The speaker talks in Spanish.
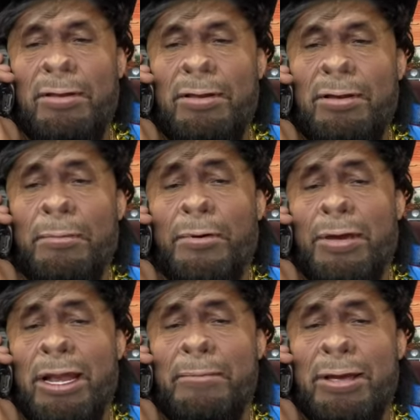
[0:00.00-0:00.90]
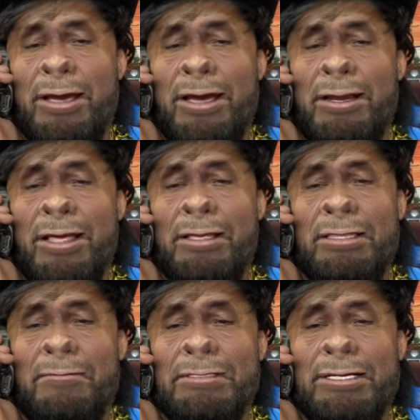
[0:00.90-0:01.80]
Como quiera, mija, nadie
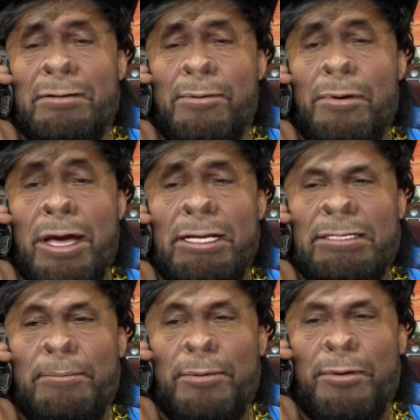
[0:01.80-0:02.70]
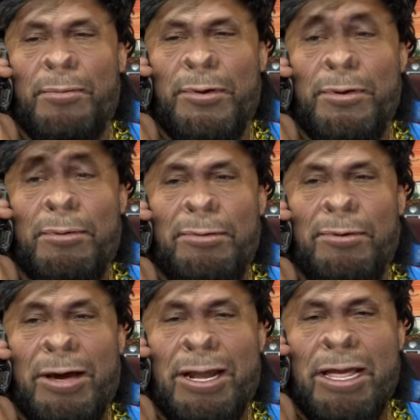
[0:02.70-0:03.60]
te va a hacer roncar el sapo como yo cuando
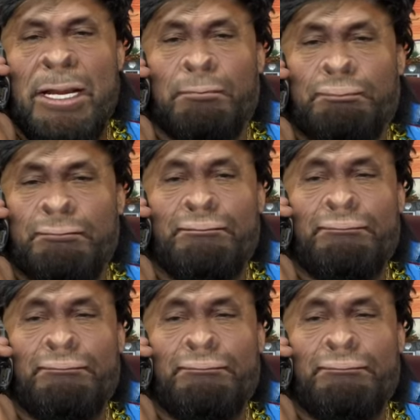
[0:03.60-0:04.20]
agarra aire. Y...